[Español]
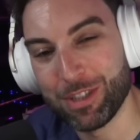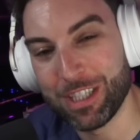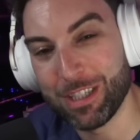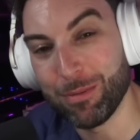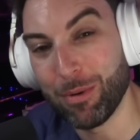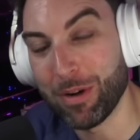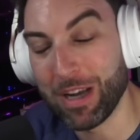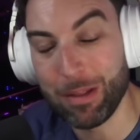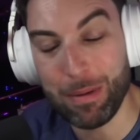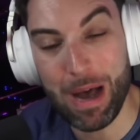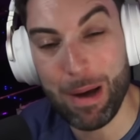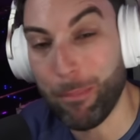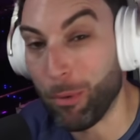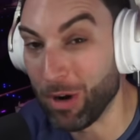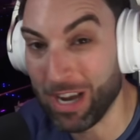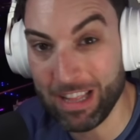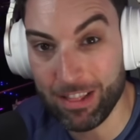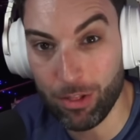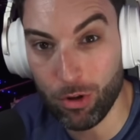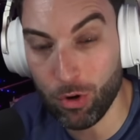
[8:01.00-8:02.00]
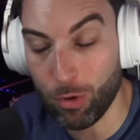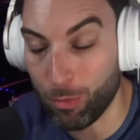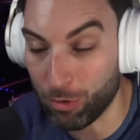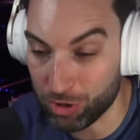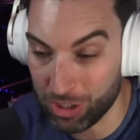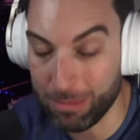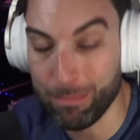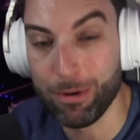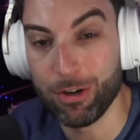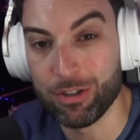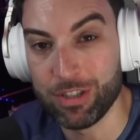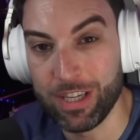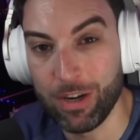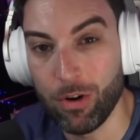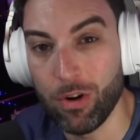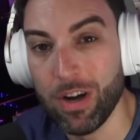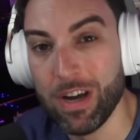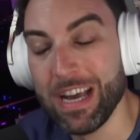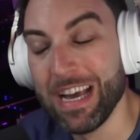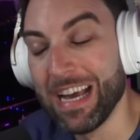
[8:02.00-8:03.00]
muchísimo. Apoyadlo, como siempre os
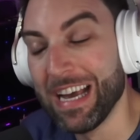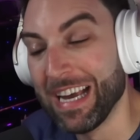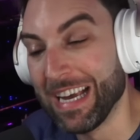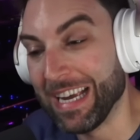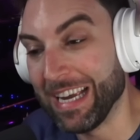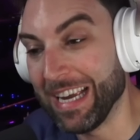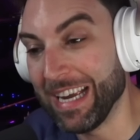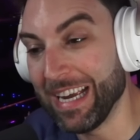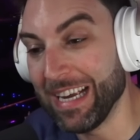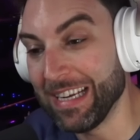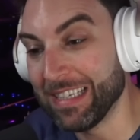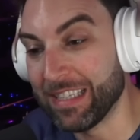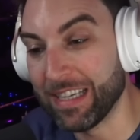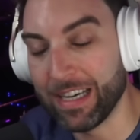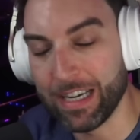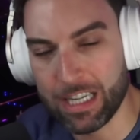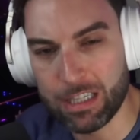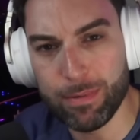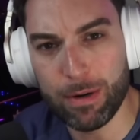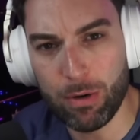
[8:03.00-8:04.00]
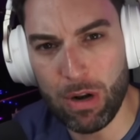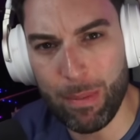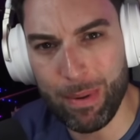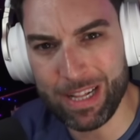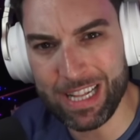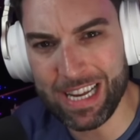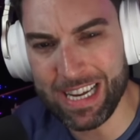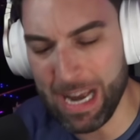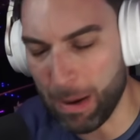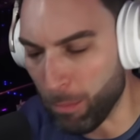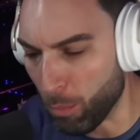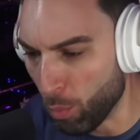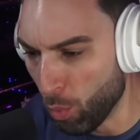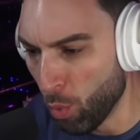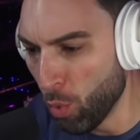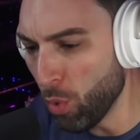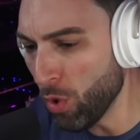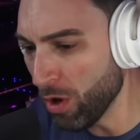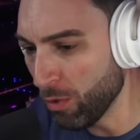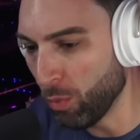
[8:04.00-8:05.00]
digo. Y si queréis ver una batalla
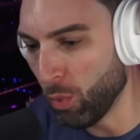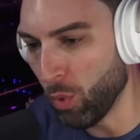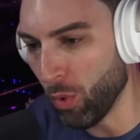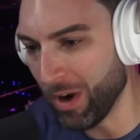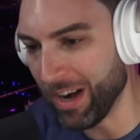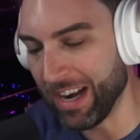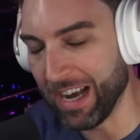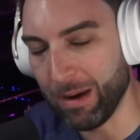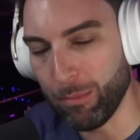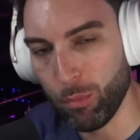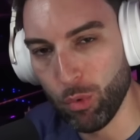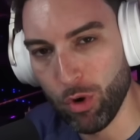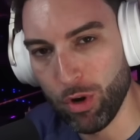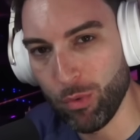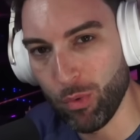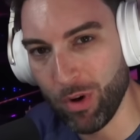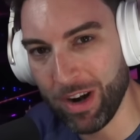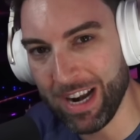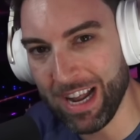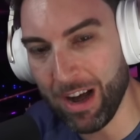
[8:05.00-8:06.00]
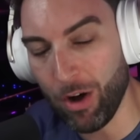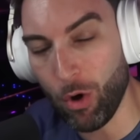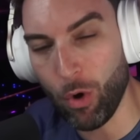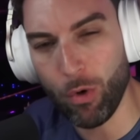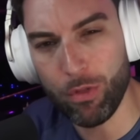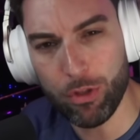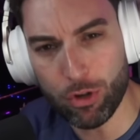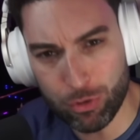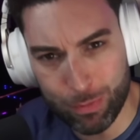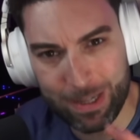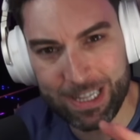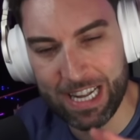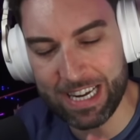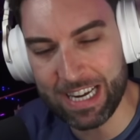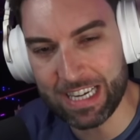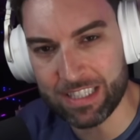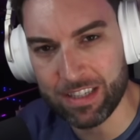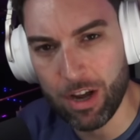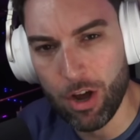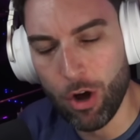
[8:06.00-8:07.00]
muy buena, muy buena, o dos
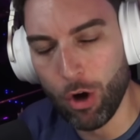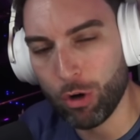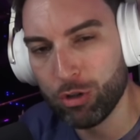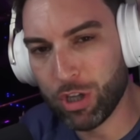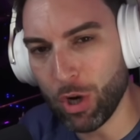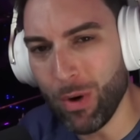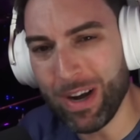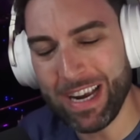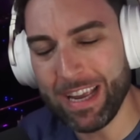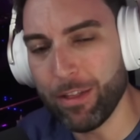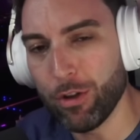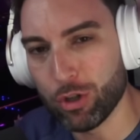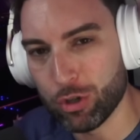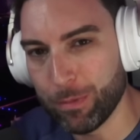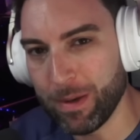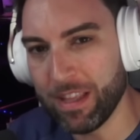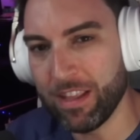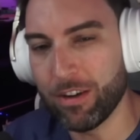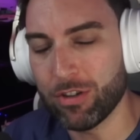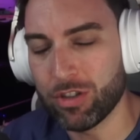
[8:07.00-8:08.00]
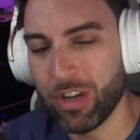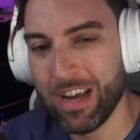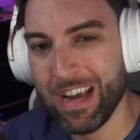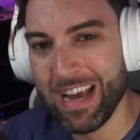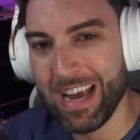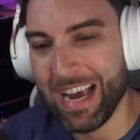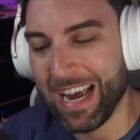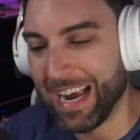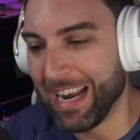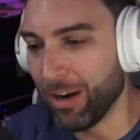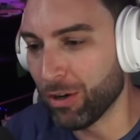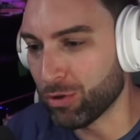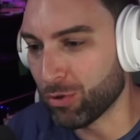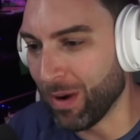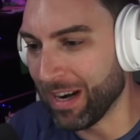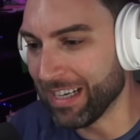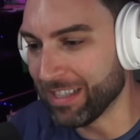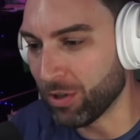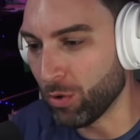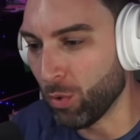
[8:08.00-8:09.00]
batallas, os dejo aquí dos vídeos en los
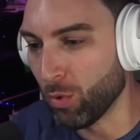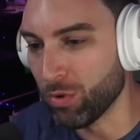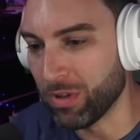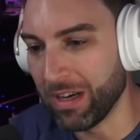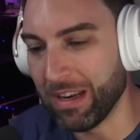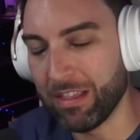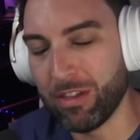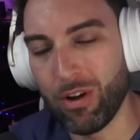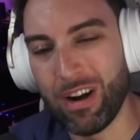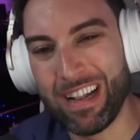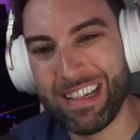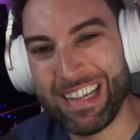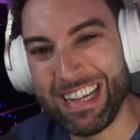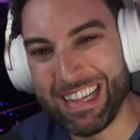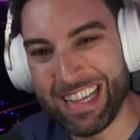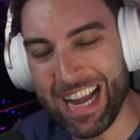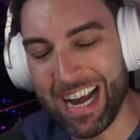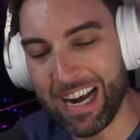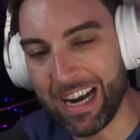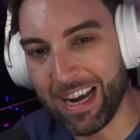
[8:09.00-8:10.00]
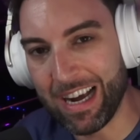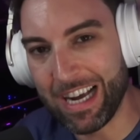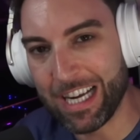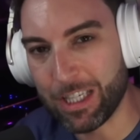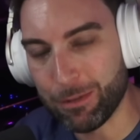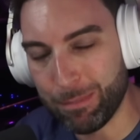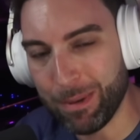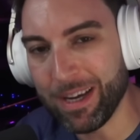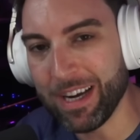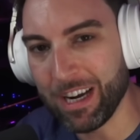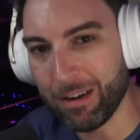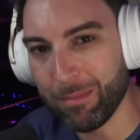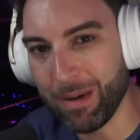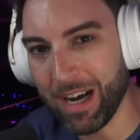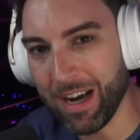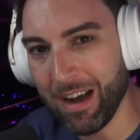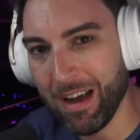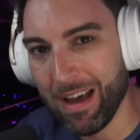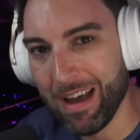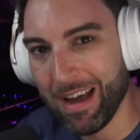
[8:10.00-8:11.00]
cuales utilizo al titán
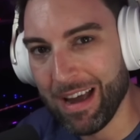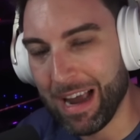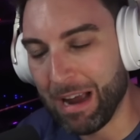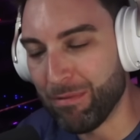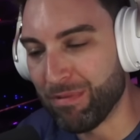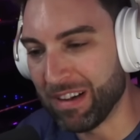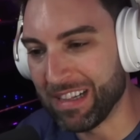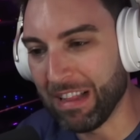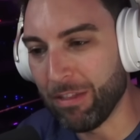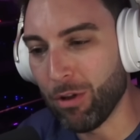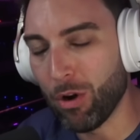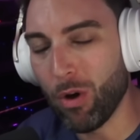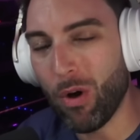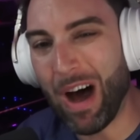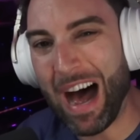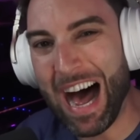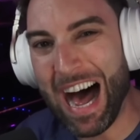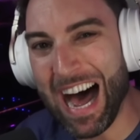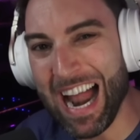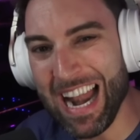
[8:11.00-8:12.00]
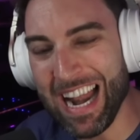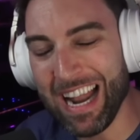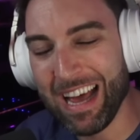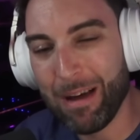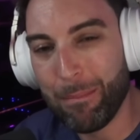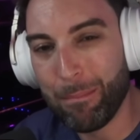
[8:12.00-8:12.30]
Speakerman enfrentándolo al